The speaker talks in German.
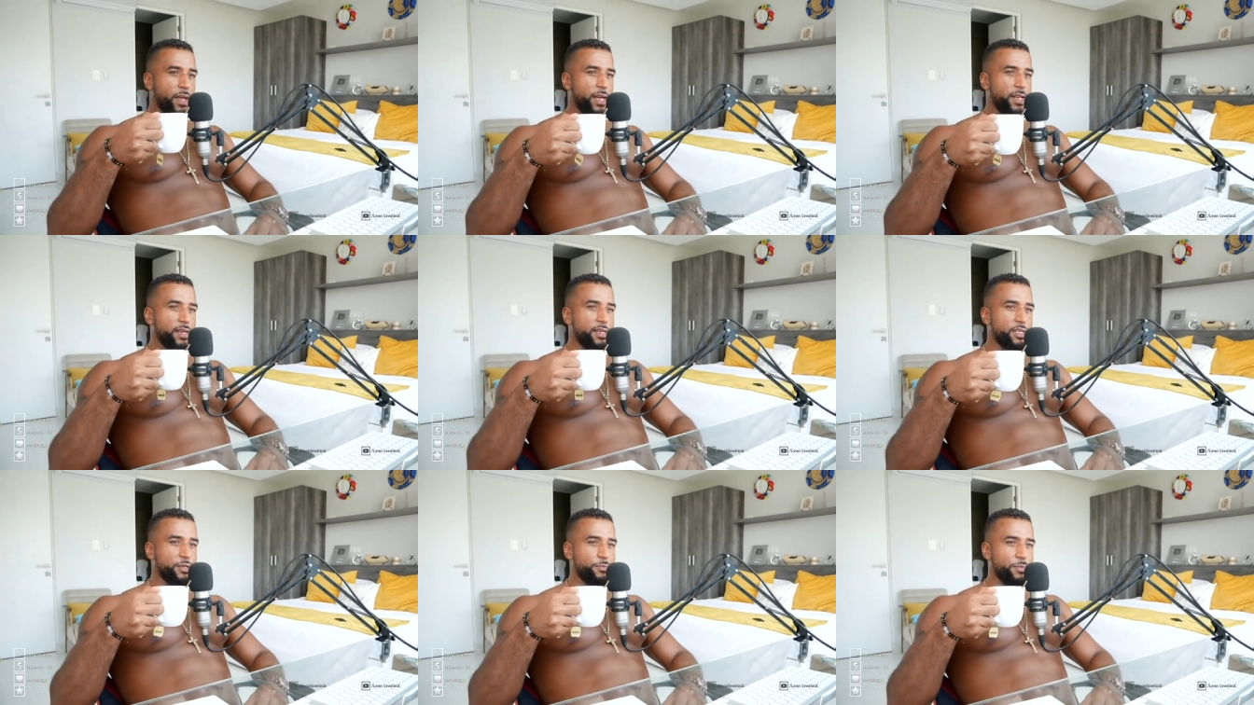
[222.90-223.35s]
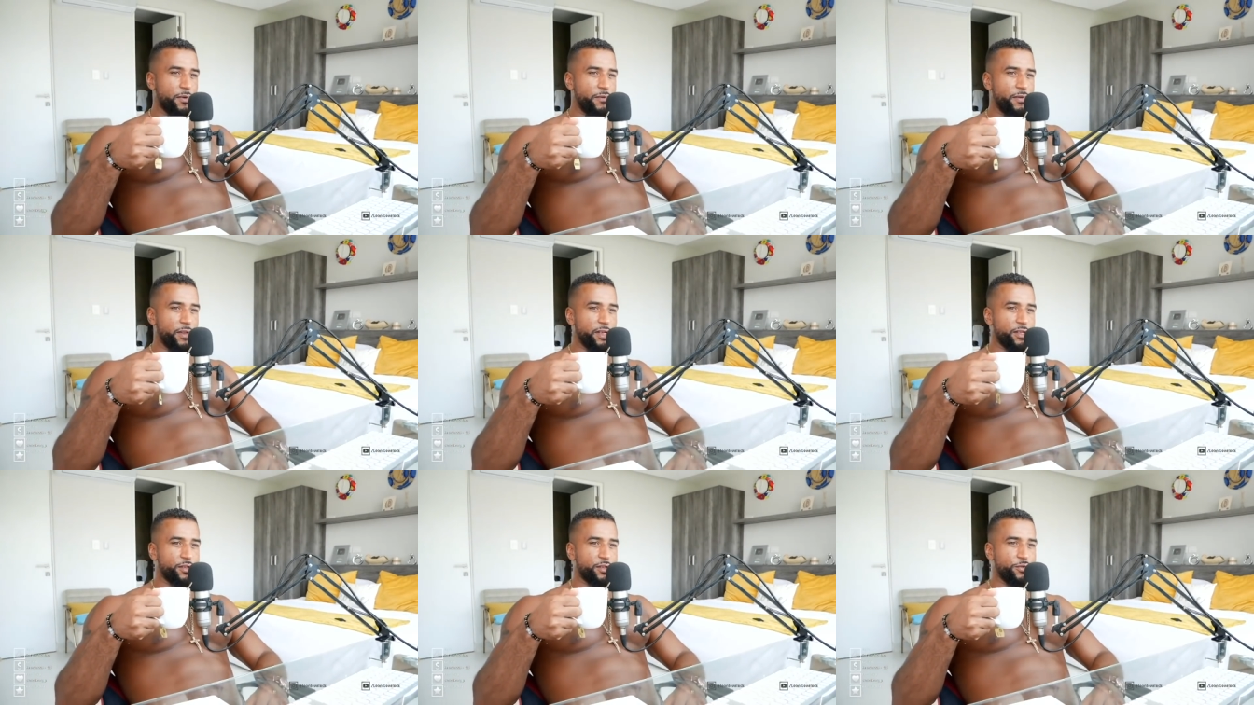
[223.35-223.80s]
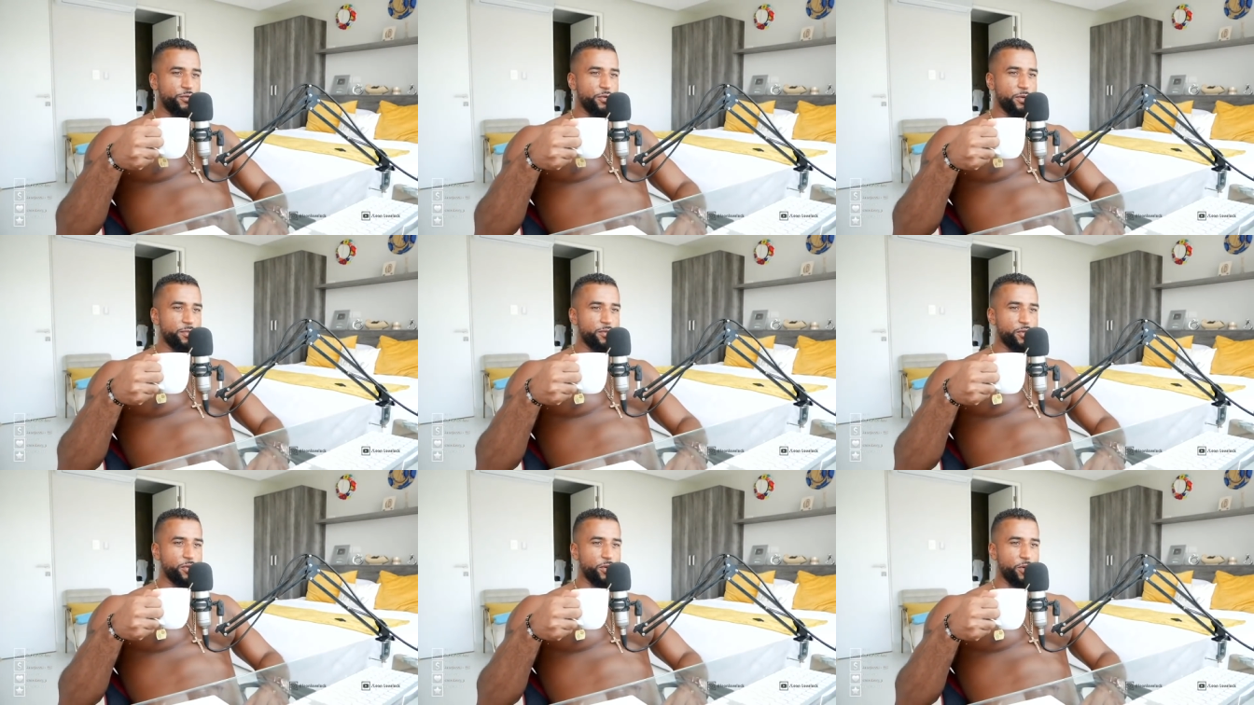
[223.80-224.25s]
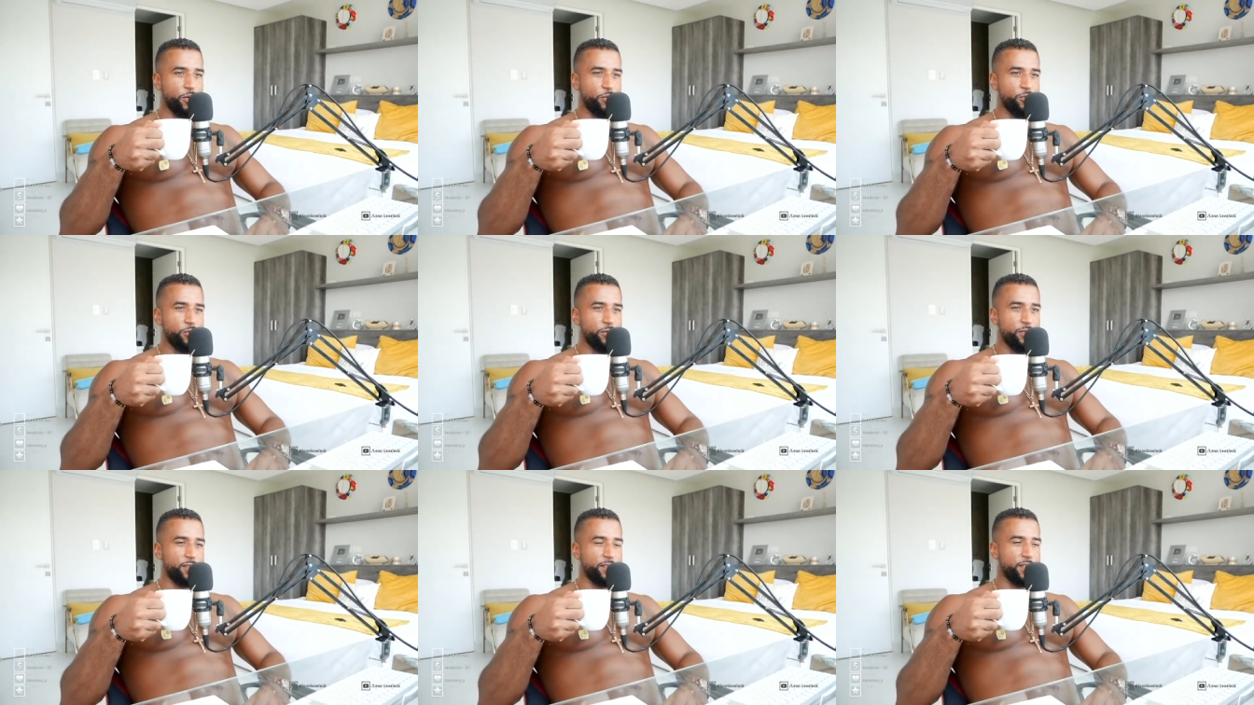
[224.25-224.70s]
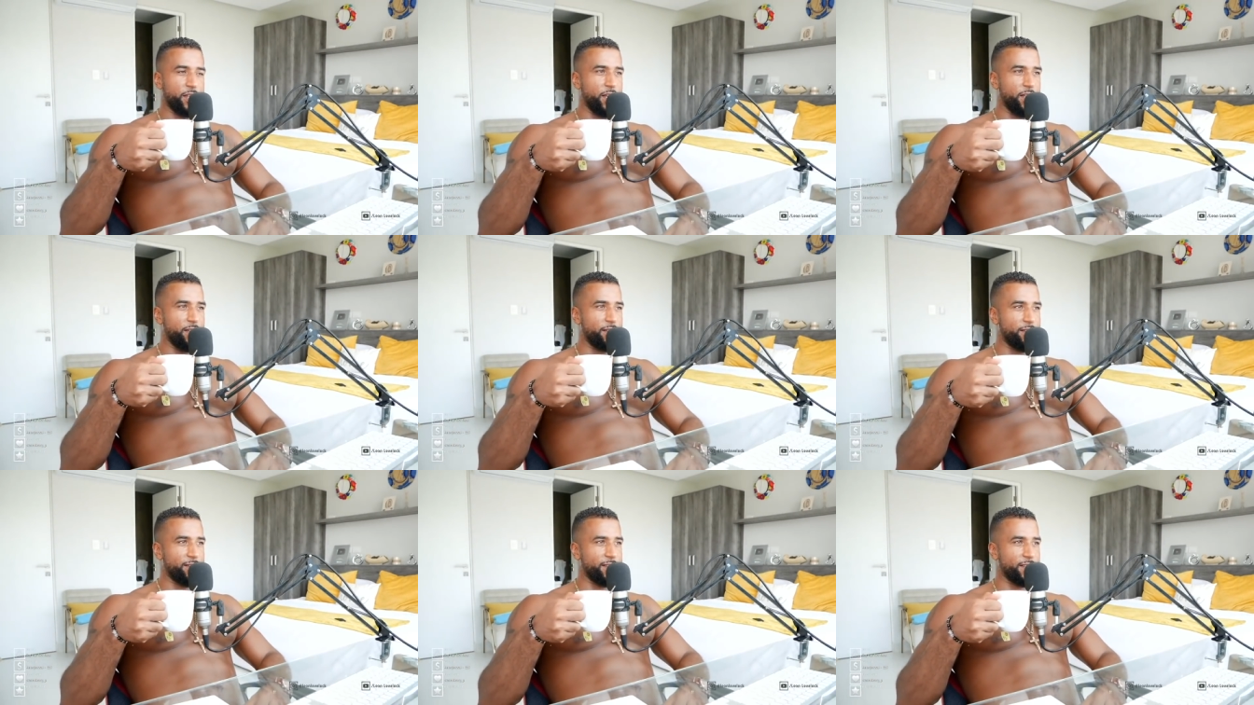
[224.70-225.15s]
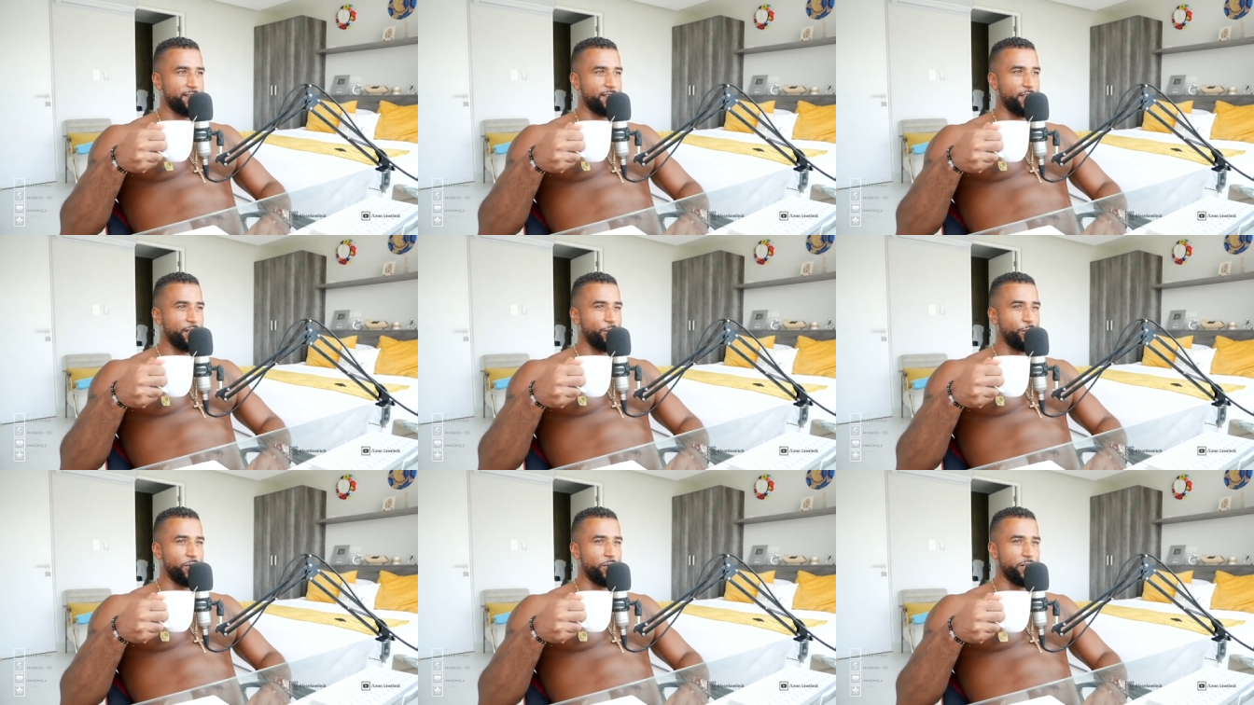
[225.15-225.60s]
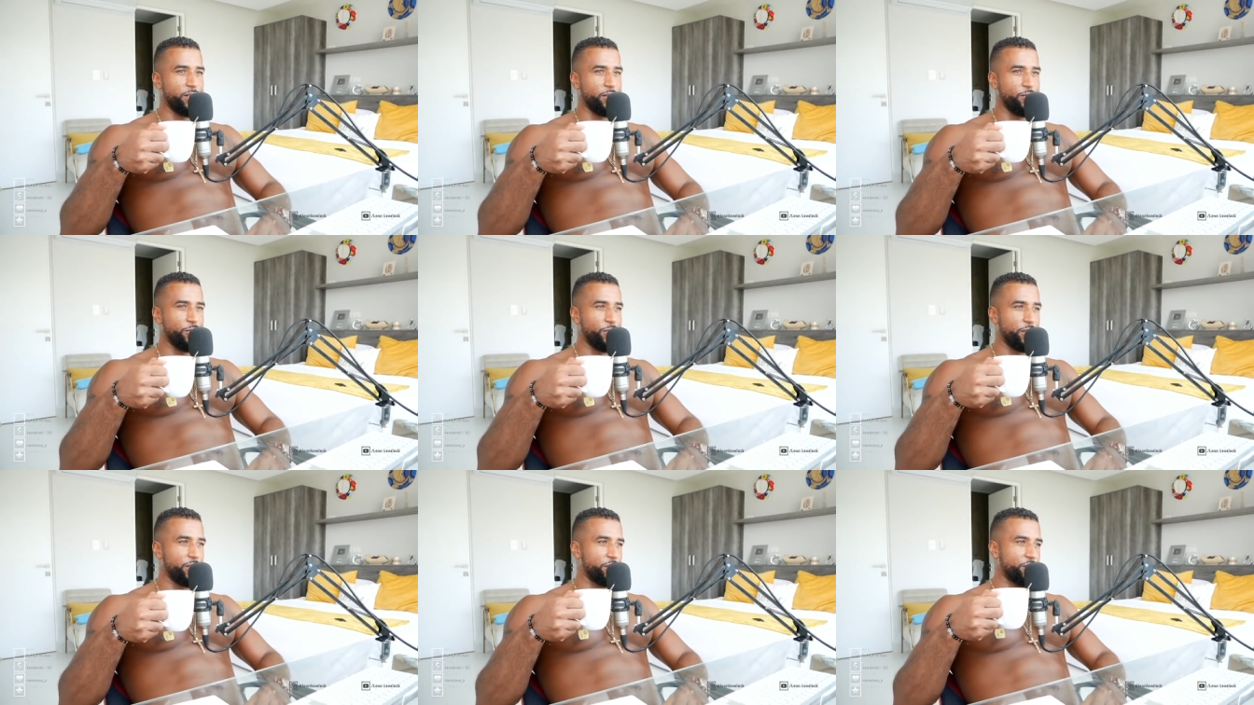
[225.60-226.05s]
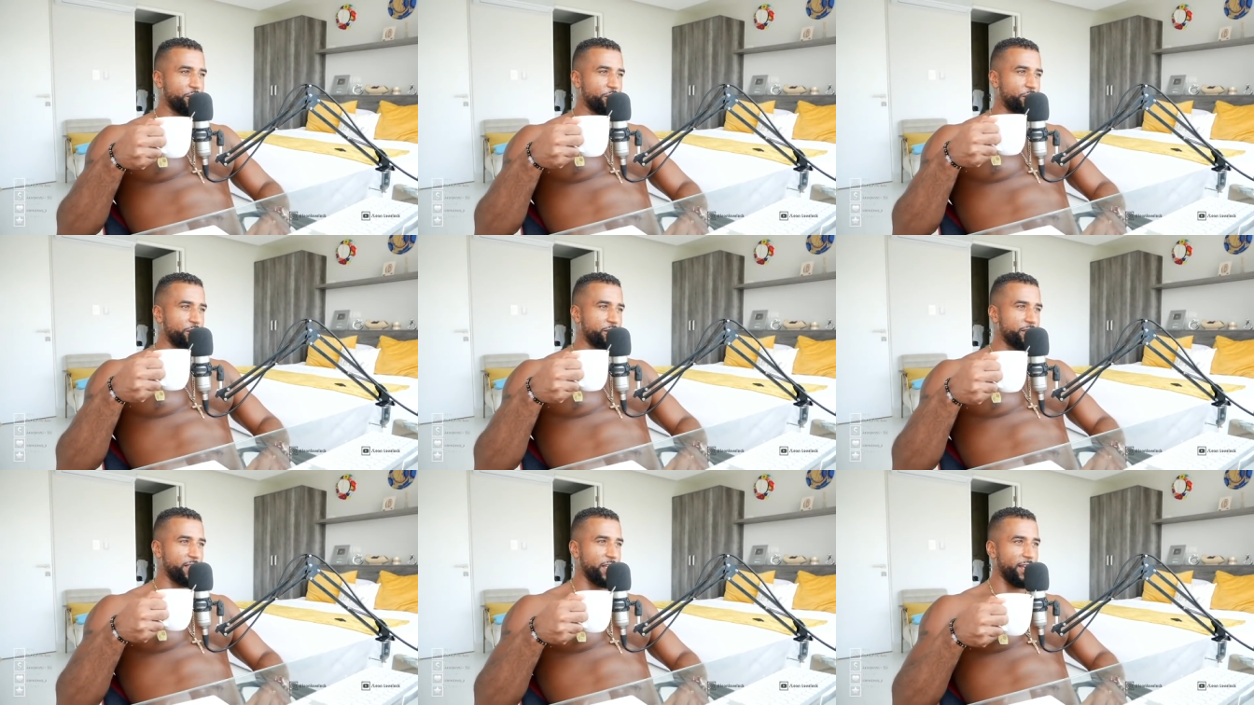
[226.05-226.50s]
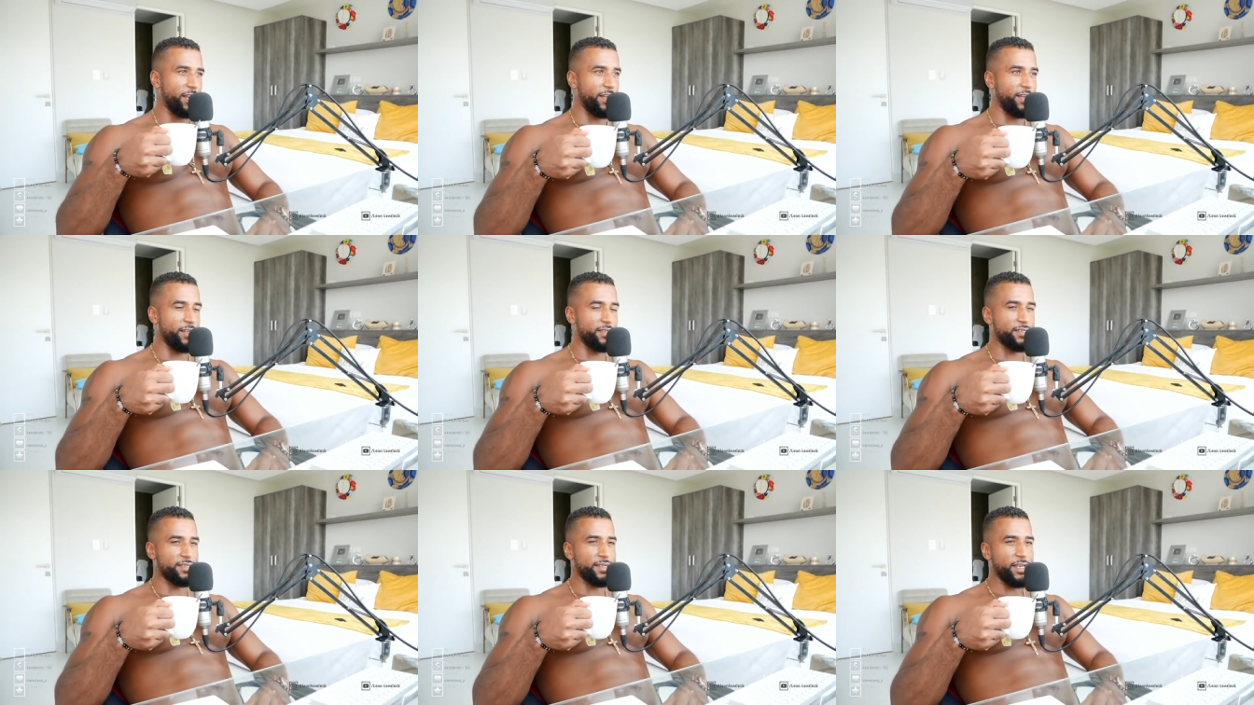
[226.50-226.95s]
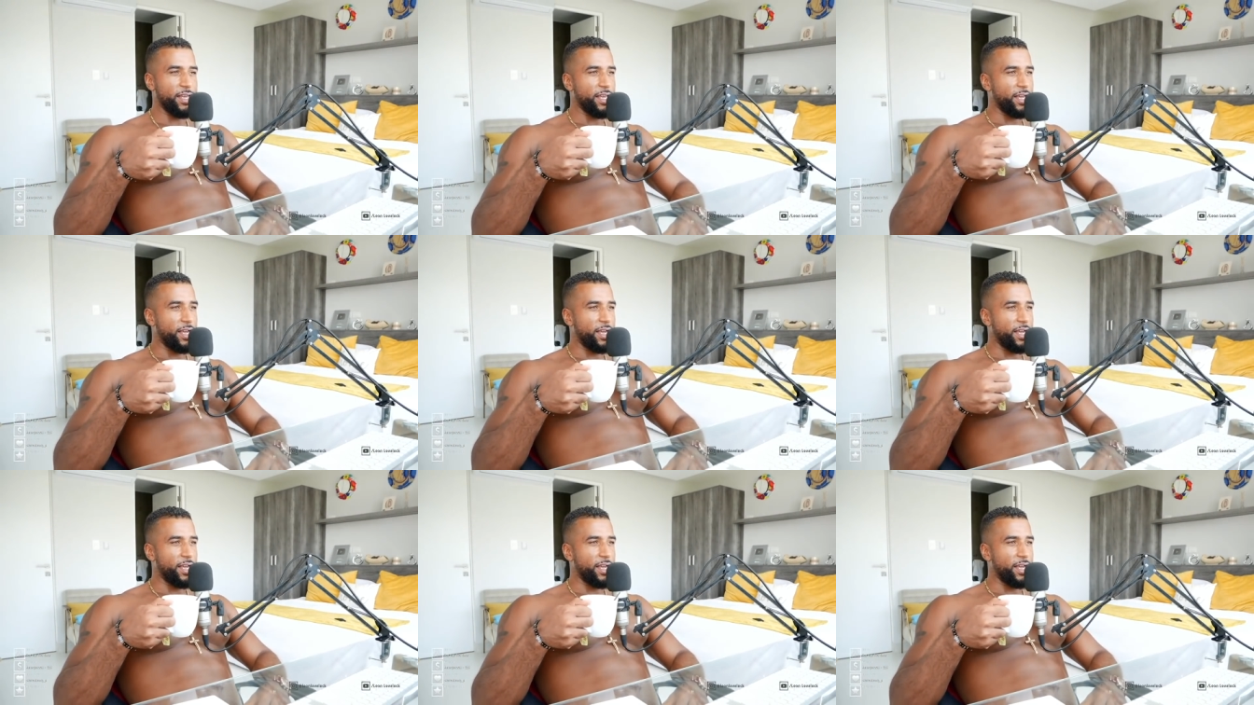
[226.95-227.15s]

Endlich mal wieder Stream zu einer guten Zeit, sagt der Luan. Luan, ich küsse dein Herz.